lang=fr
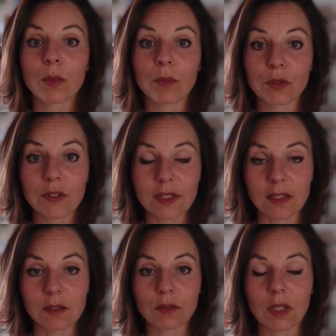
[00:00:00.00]
moments de
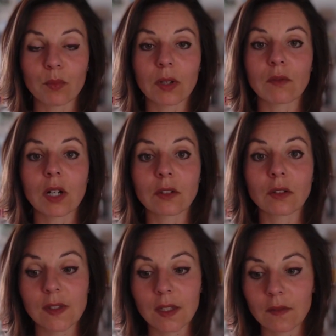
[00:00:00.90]
stress qu'on a pu avoir
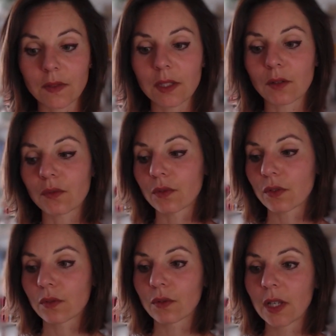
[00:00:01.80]
dans sa vie, en
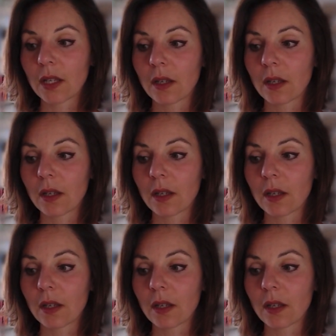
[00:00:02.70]
fonction